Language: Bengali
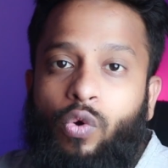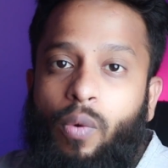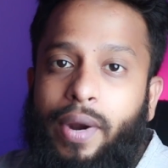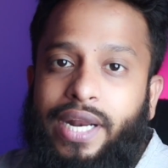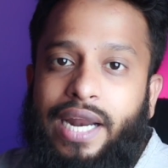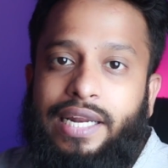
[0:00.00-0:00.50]
no
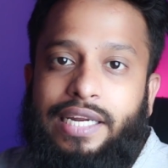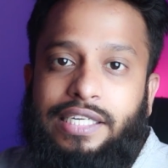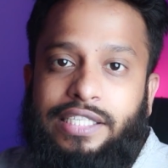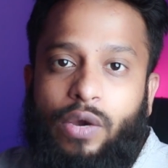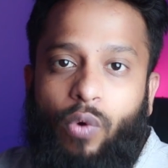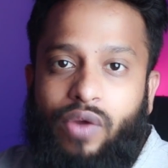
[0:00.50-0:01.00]
matter
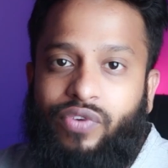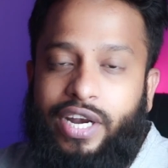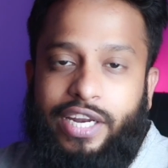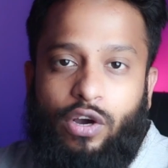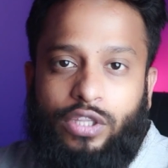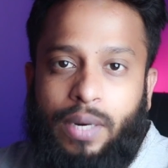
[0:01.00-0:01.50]
it's a wi-fi
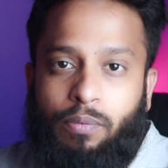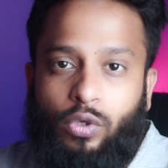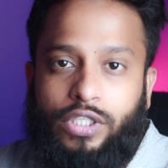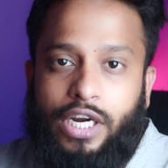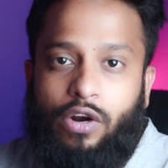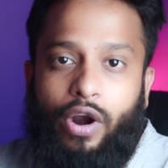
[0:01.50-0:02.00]
dauthor
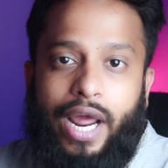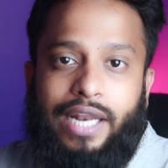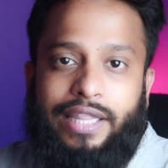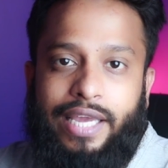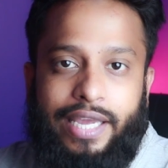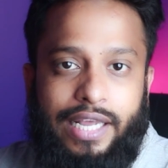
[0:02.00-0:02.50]
project or
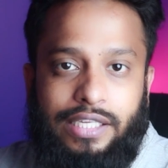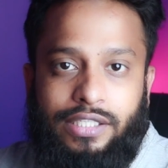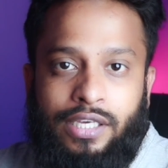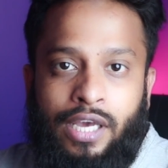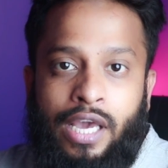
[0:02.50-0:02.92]
anything else